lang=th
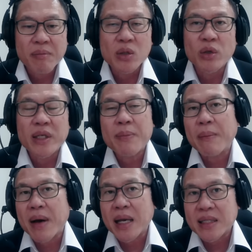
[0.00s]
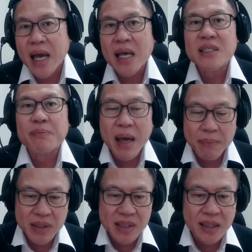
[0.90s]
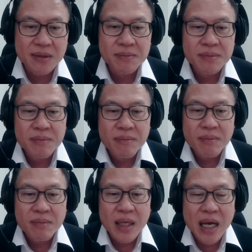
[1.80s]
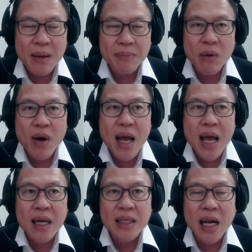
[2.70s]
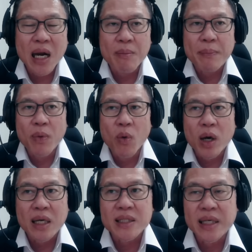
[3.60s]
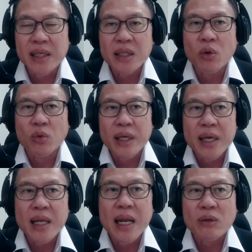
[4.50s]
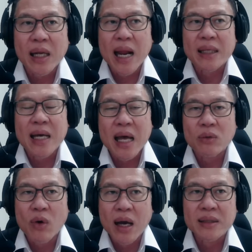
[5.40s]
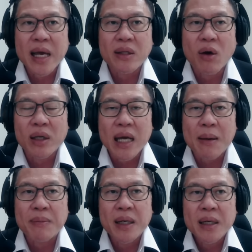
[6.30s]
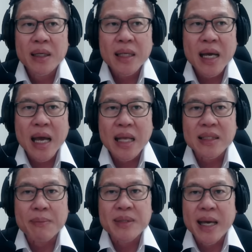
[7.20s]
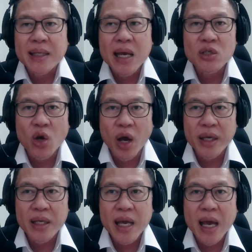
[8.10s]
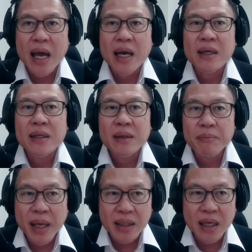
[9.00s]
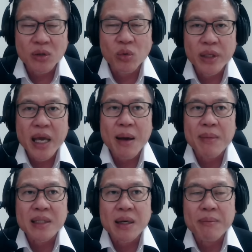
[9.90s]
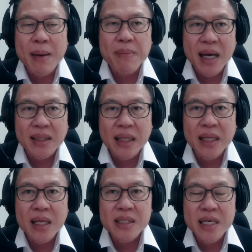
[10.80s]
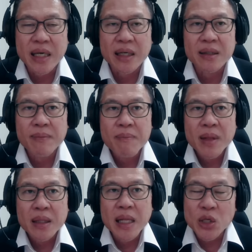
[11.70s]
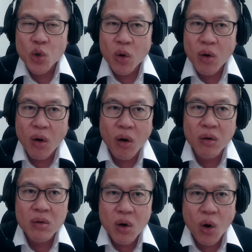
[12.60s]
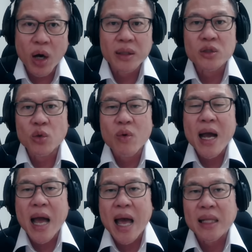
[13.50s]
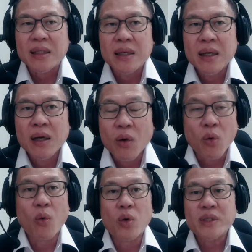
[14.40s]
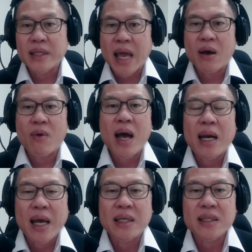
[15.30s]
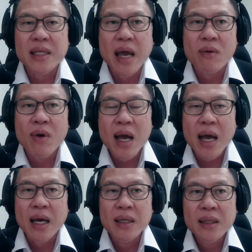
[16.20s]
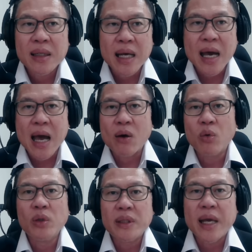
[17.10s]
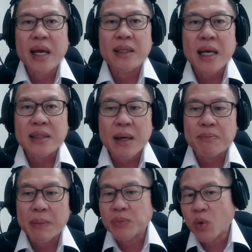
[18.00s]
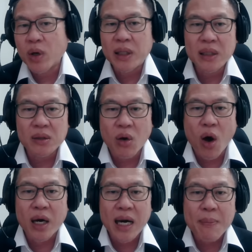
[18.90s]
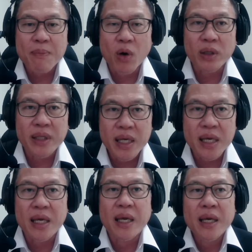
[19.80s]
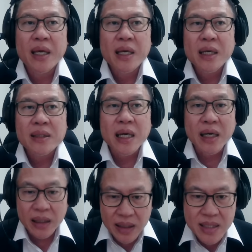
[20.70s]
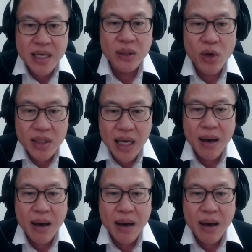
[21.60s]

มันอยู่ที่ประมาณสัก ห้าสิบแปดเปอร์เซ็นต์ นะครับแต่ว่าถ้าเรามาผูกกับสิ่งที่ตรงนี้และตลาดคาดหวังแน่นอนครับถ้าการจับจ่ายใช้สอยเนี่ยเม็ดเงินตรงนี้มันสามารถผลักดันได้จริงในช่วงของก่อนสงกรานต์โอ้โหแสดงว่าอะไรแสดงว่าราคาหุ้นเนี่ยน่าจะปรับตัวขึ้นก่อนรับก่อนที่จะเกิดขึ้นจริงด้วย